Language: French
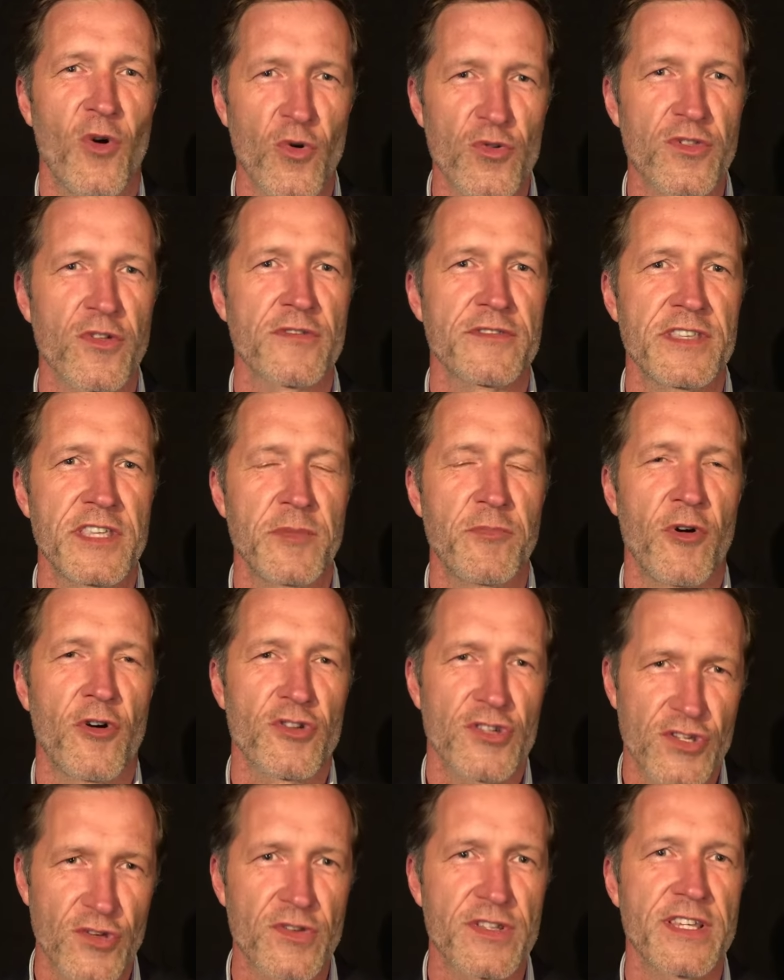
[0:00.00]
authentiquement
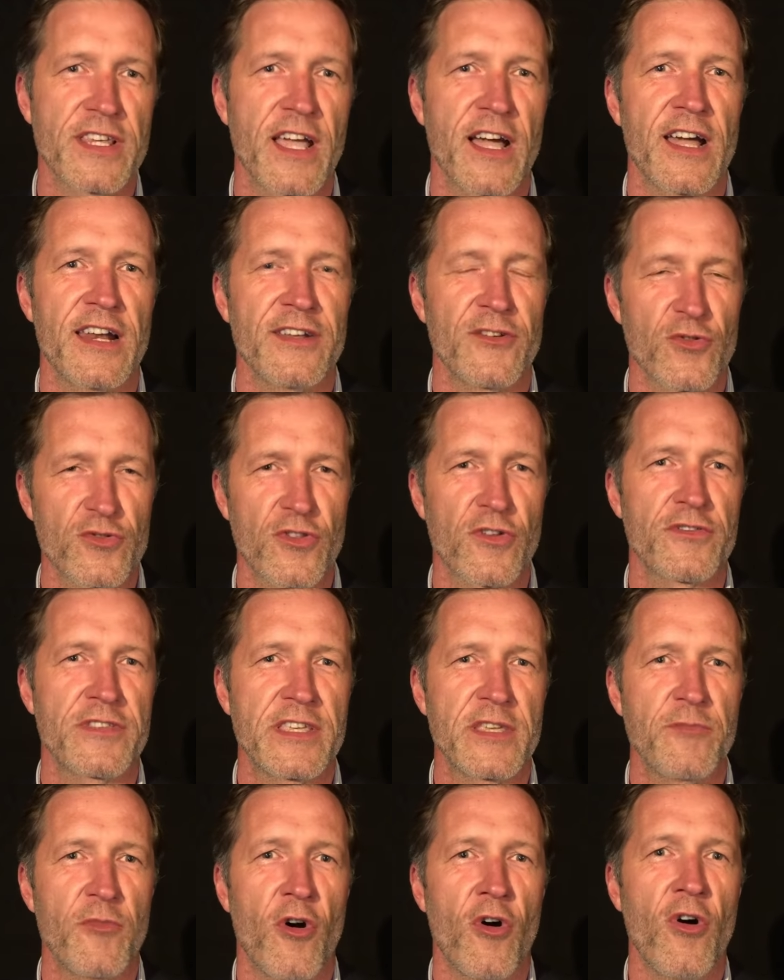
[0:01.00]
sociale et
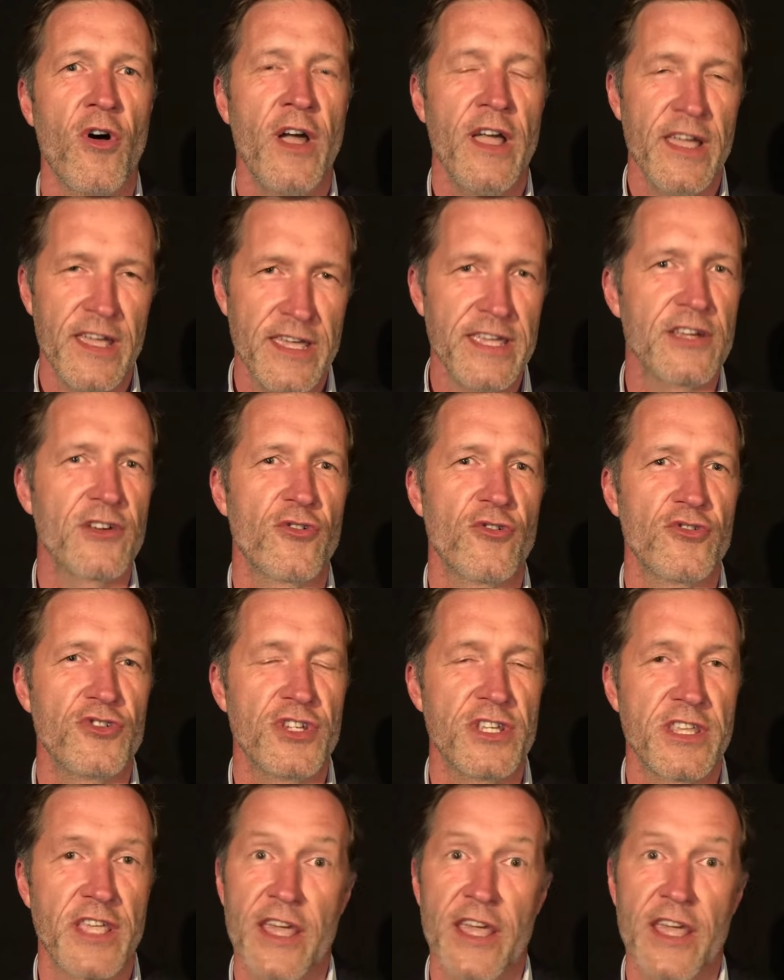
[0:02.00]
authentiquement écologique.